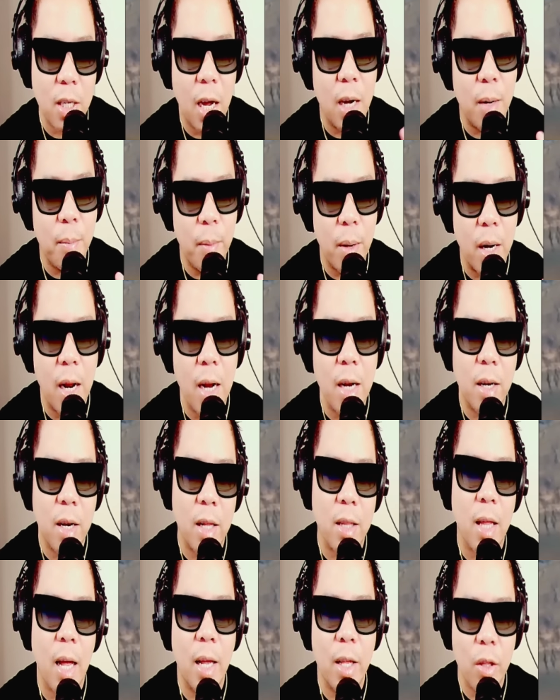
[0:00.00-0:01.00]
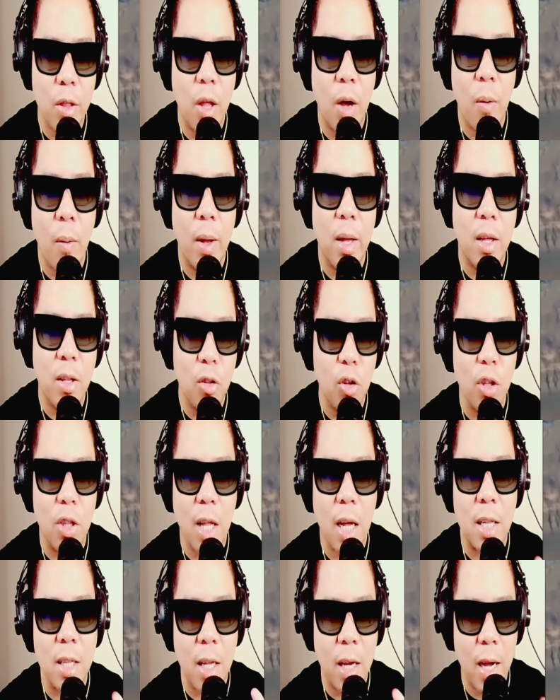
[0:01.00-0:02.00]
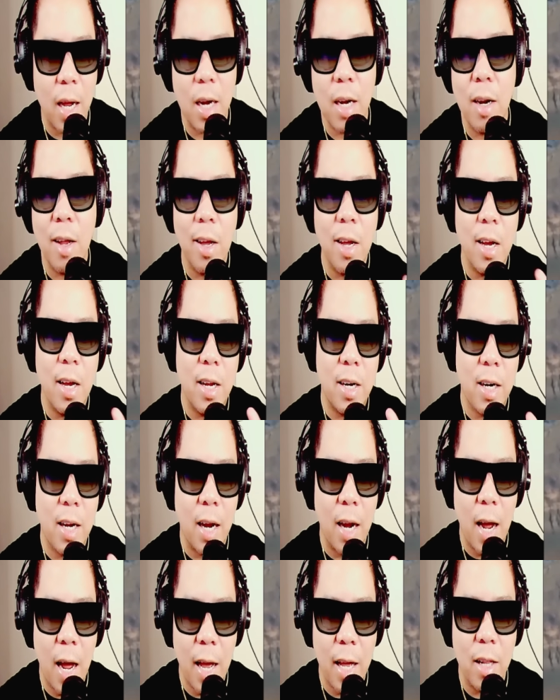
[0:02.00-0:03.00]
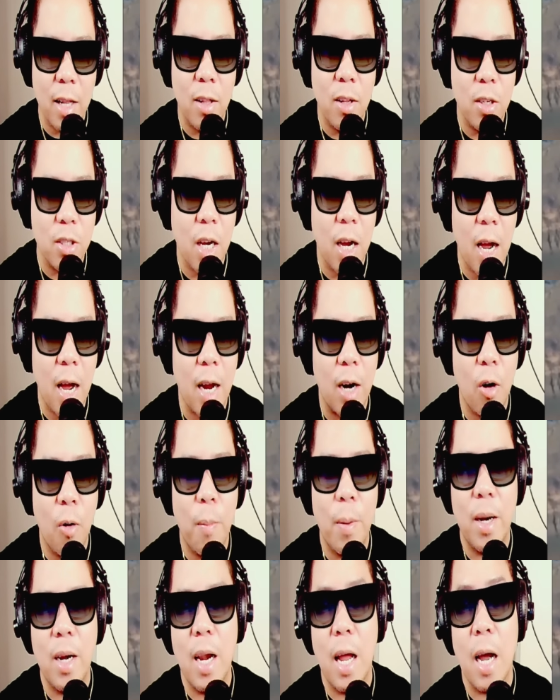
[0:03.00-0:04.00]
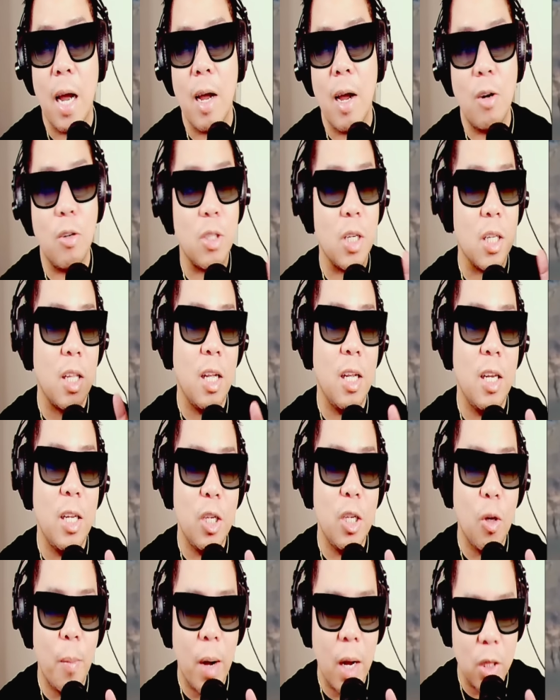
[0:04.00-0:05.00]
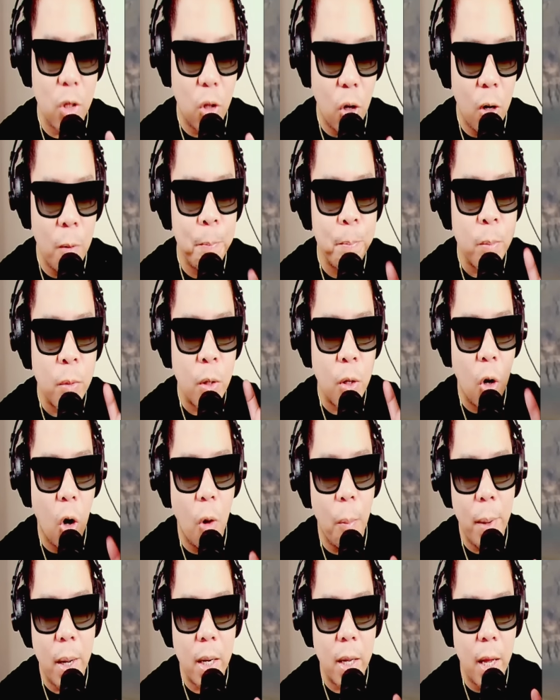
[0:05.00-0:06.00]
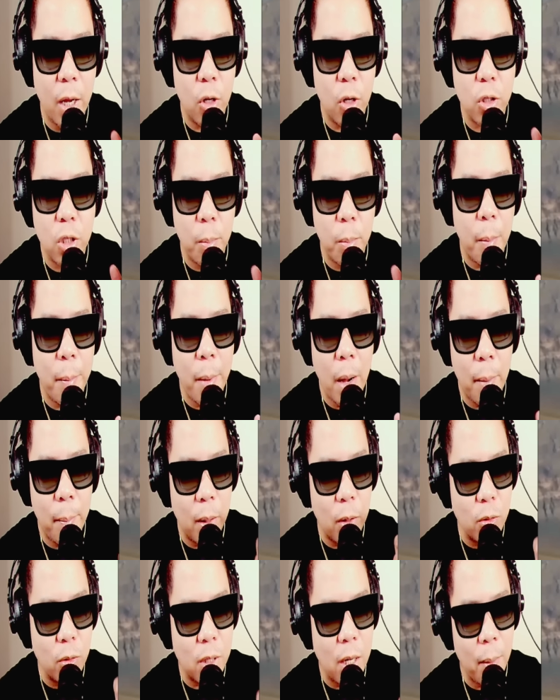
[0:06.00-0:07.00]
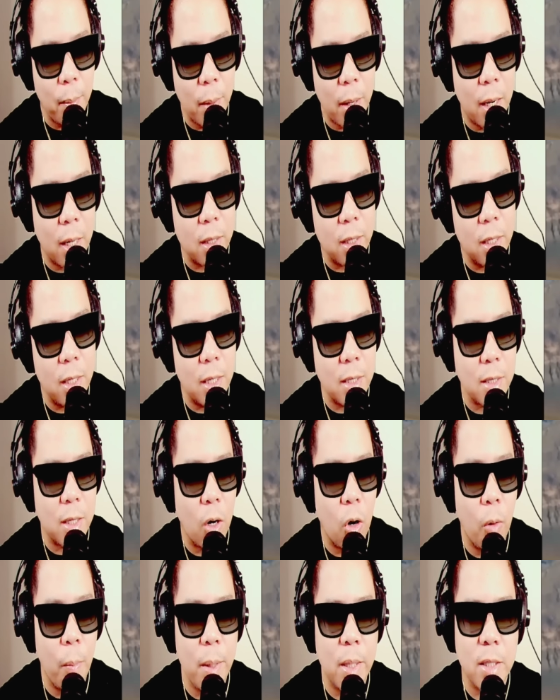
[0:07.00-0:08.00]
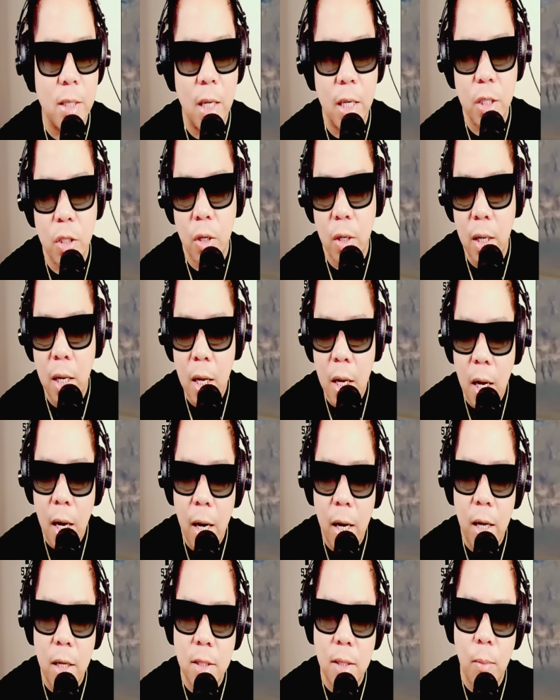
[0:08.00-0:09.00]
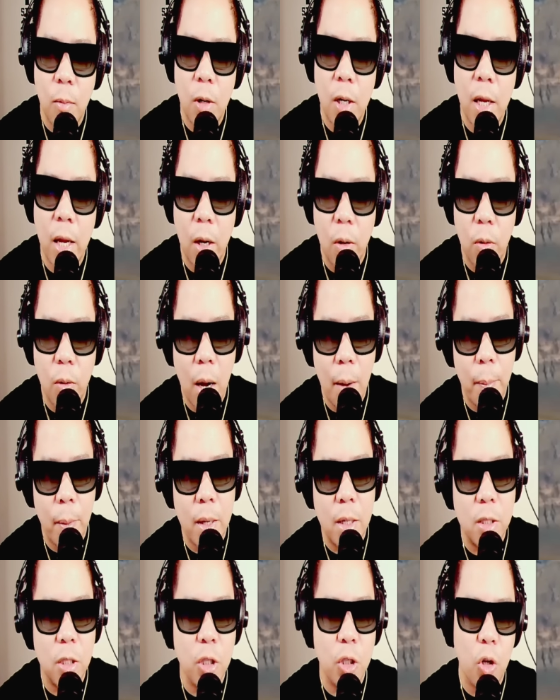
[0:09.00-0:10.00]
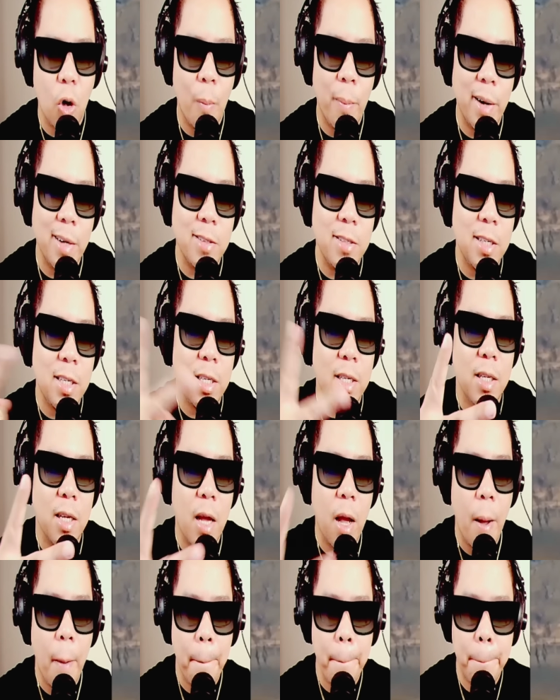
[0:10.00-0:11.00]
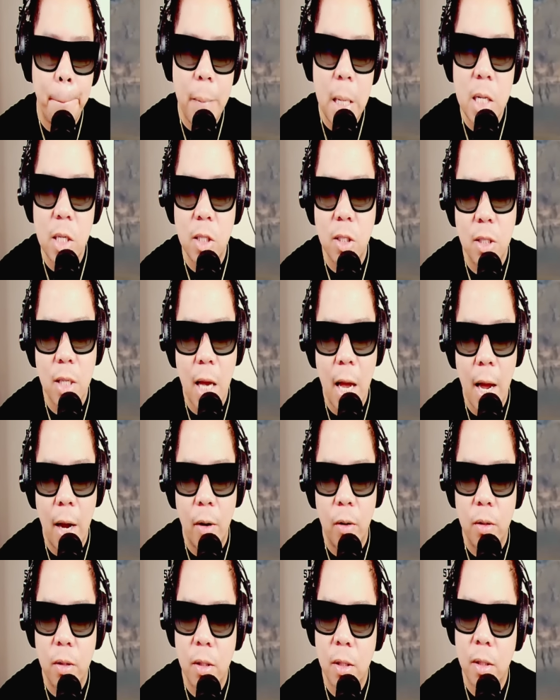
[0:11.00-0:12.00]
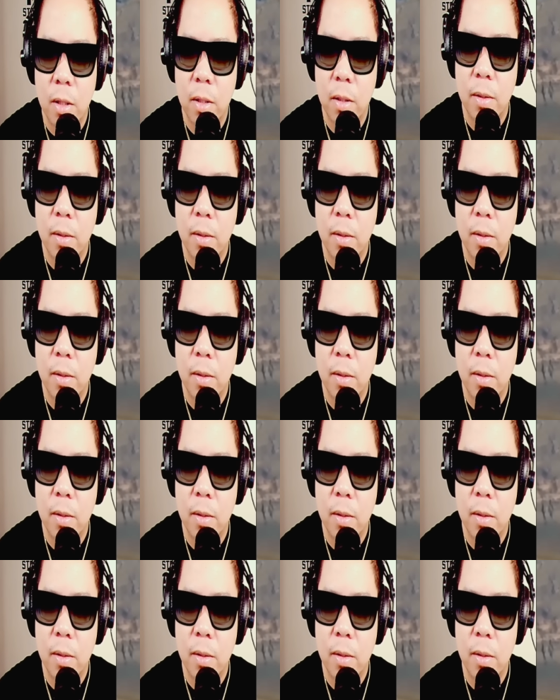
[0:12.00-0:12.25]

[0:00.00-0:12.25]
Admiral na tayo daw ay hindi tatagal ng kahit isang araw man lang? Ano sa tingin ninyo mga tol? Comment kayo sa baba, pag-usapan natin yan sa comment section. Hanggang sa muli ako nga pala si Shobal D. Peace out!